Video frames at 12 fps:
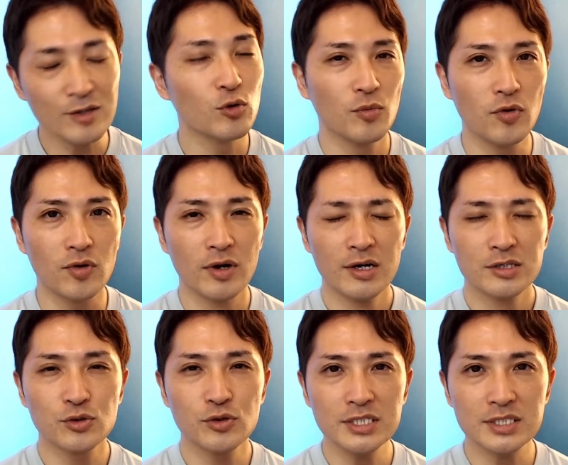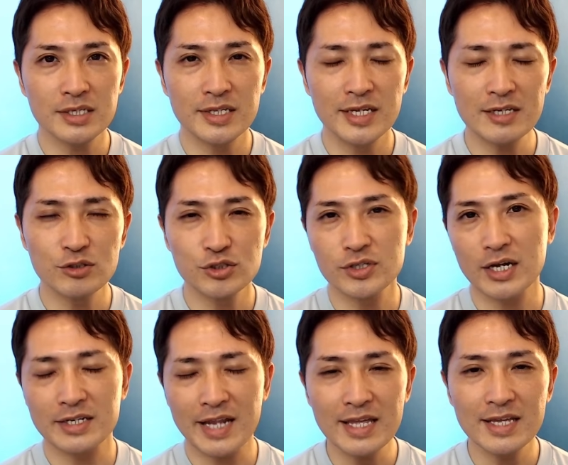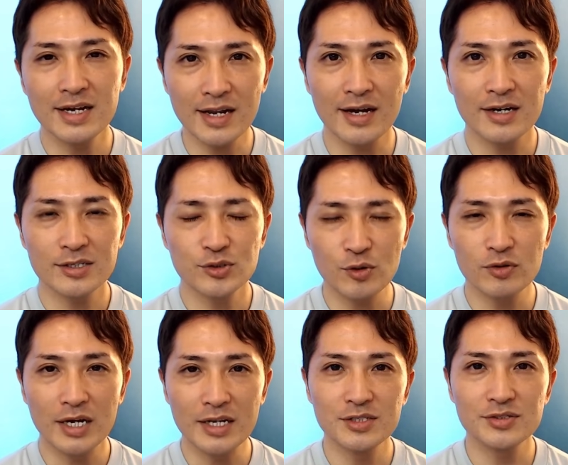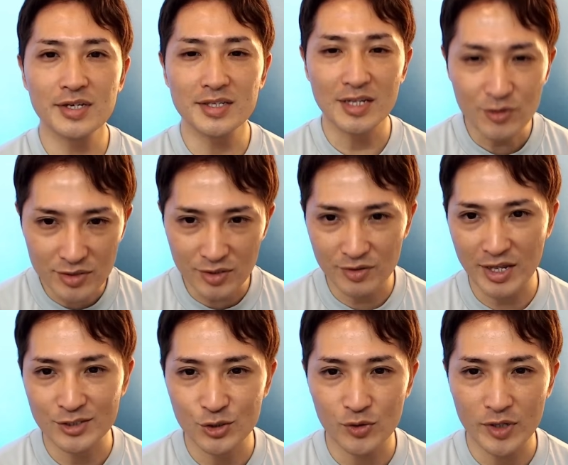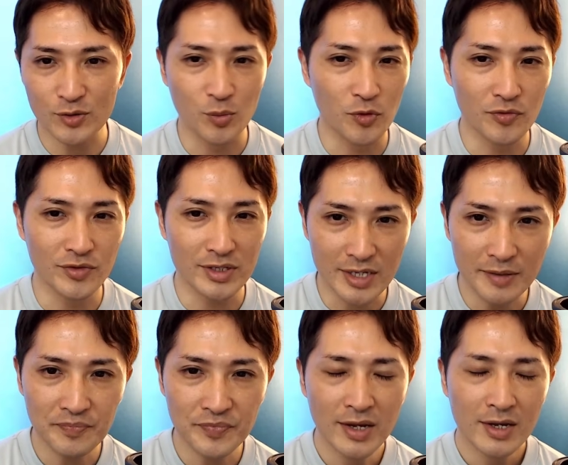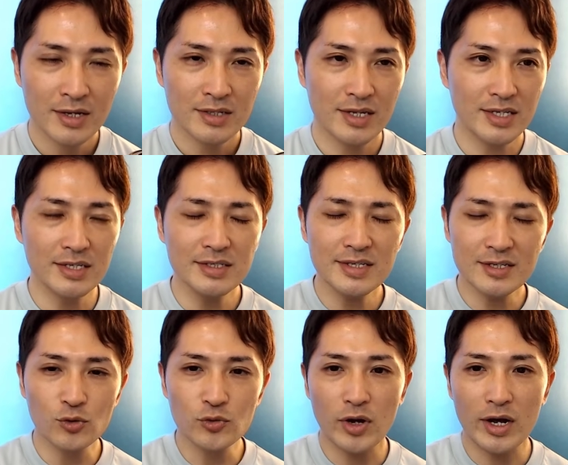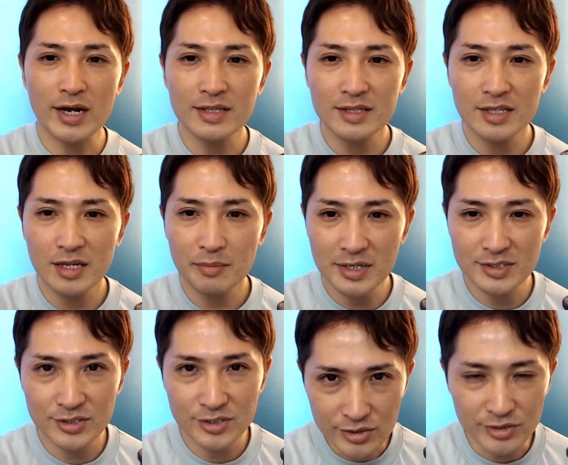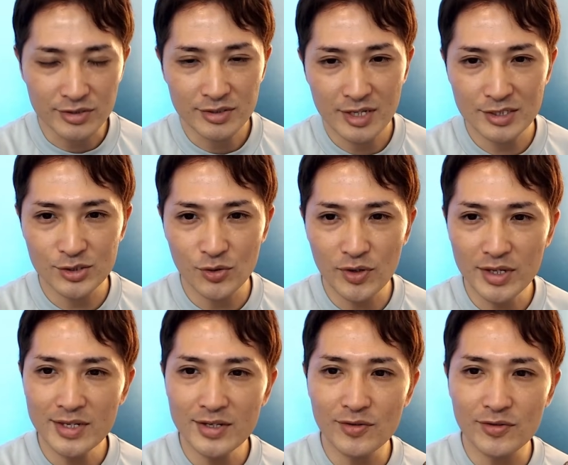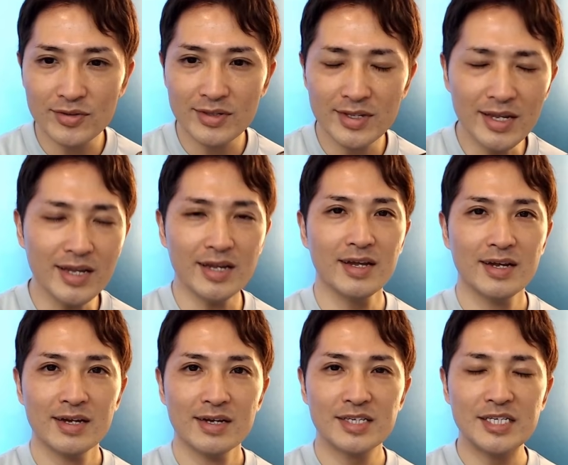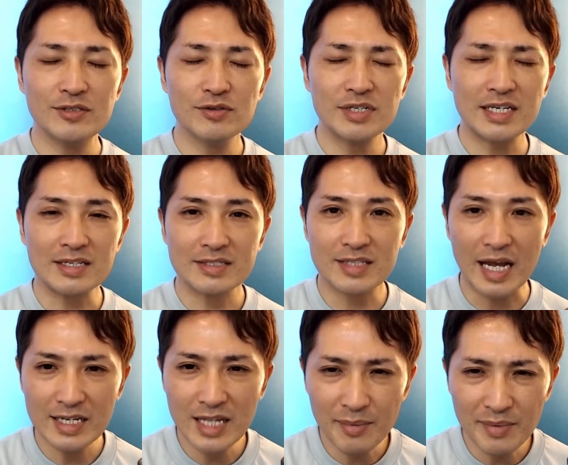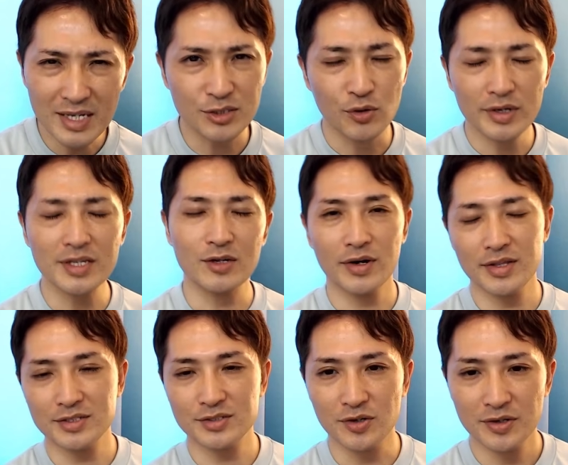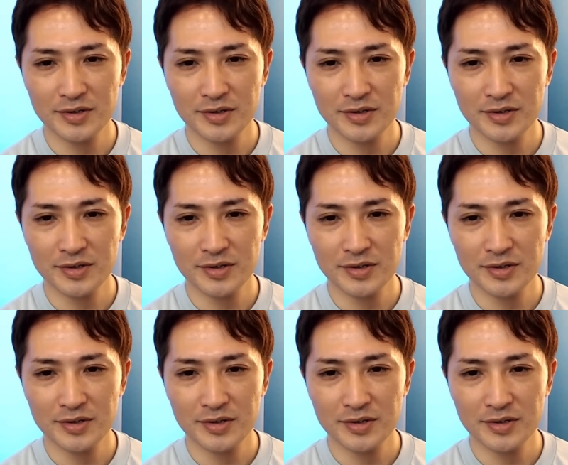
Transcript: どもそれしかできる手段がないからそれをやり続けてるっていう現状だと思うんですねで金利がどんどん上がってますでそれによって金融機関大ダメージを受けてるわけですよ